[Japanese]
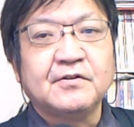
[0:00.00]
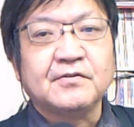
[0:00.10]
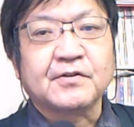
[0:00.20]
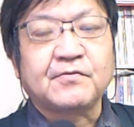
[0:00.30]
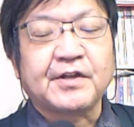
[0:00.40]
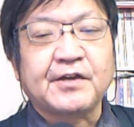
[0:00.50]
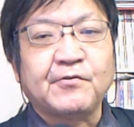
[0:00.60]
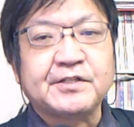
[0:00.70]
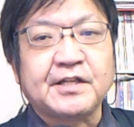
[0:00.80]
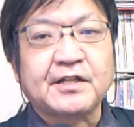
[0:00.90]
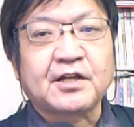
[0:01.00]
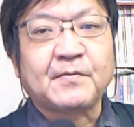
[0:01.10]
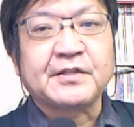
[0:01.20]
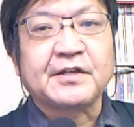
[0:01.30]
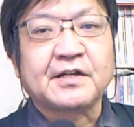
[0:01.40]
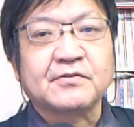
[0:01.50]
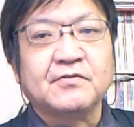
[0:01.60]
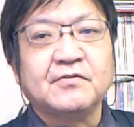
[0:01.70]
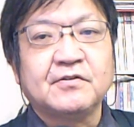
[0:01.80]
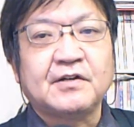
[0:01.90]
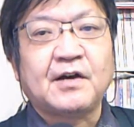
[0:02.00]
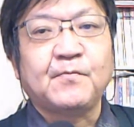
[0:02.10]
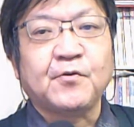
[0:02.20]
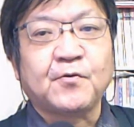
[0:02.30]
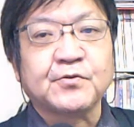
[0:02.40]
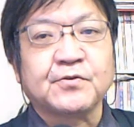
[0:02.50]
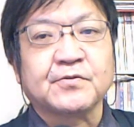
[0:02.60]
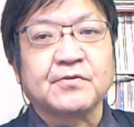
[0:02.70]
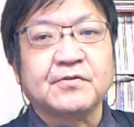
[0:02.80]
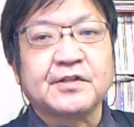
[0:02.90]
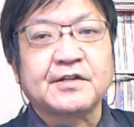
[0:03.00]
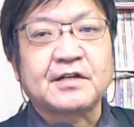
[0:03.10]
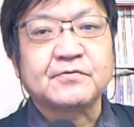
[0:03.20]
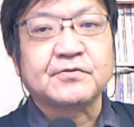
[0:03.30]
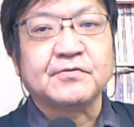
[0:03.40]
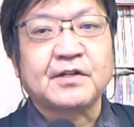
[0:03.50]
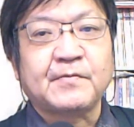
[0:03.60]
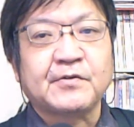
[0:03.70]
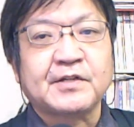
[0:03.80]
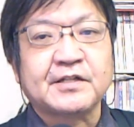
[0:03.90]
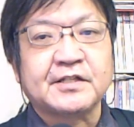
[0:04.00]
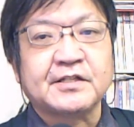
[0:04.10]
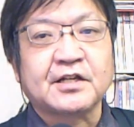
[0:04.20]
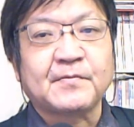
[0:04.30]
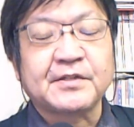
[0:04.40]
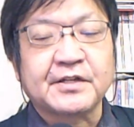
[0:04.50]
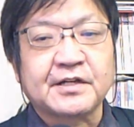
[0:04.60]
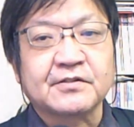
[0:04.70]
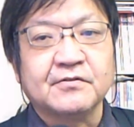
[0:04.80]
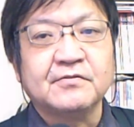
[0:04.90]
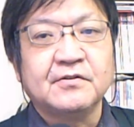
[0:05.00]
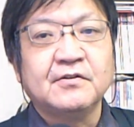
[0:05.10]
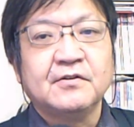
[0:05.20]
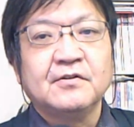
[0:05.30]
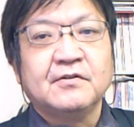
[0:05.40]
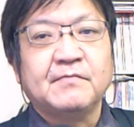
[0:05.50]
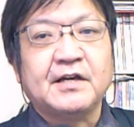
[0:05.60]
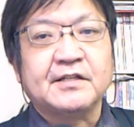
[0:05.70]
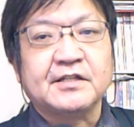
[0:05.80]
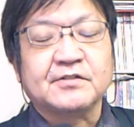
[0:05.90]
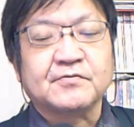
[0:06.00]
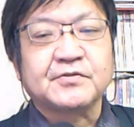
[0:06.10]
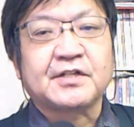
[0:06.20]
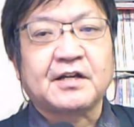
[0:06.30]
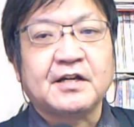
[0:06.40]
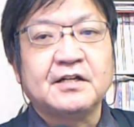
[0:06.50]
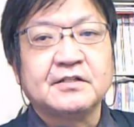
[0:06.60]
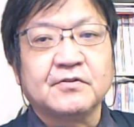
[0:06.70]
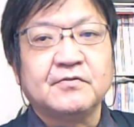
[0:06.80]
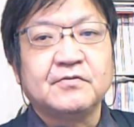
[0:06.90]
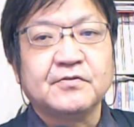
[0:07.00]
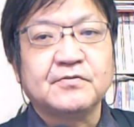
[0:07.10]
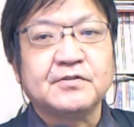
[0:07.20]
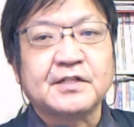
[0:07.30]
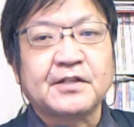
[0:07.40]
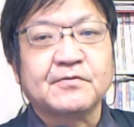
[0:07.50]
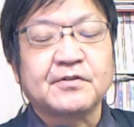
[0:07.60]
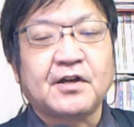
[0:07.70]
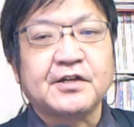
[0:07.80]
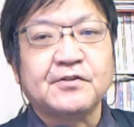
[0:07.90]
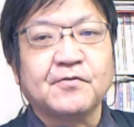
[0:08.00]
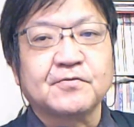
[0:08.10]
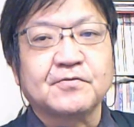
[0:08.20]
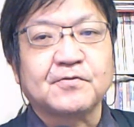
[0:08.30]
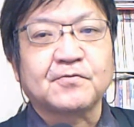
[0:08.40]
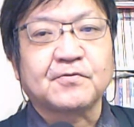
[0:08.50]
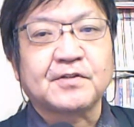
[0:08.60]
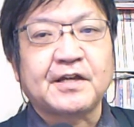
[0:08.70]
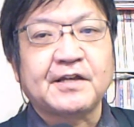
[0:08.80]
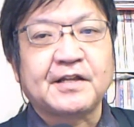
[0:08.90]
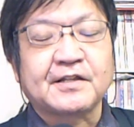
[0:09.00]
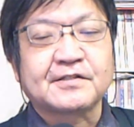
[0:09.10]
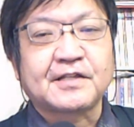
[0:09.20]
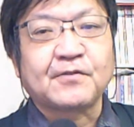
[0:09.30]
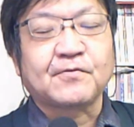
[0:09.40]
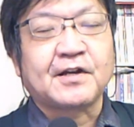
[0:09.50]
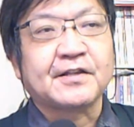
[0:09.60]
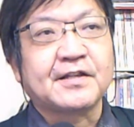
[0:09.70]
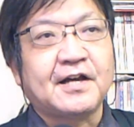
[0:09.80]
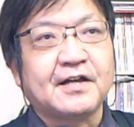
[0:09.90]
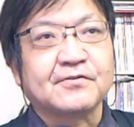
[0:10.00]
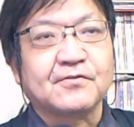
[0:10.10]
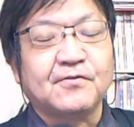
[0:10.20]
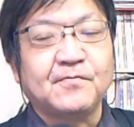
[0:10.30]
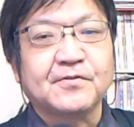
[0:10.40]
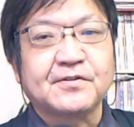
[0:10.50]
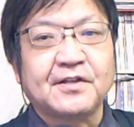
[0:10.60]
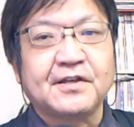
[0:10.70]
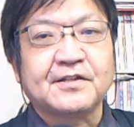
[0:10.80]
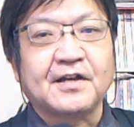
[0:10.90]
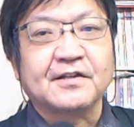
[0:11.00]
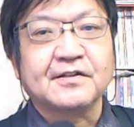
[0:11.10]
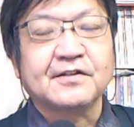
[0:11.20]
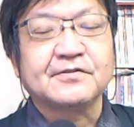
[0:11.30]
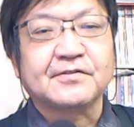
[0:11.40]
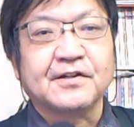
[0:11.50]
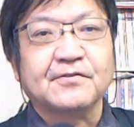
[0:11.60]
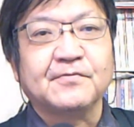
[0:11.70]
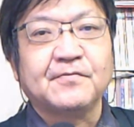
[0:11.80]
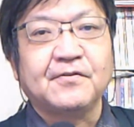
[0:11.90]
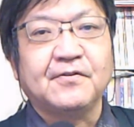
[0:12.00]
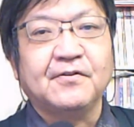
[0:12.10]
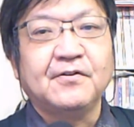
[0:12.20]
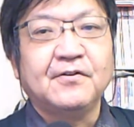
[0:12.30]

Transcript: でこれを言っていただけませんかと。安保5条と尖閣っていう名前を出していただけませんかと。バイデン氏の口から、というふうに頼んで、あ、いいよっていうことになったのかなと思っていたんですですけども、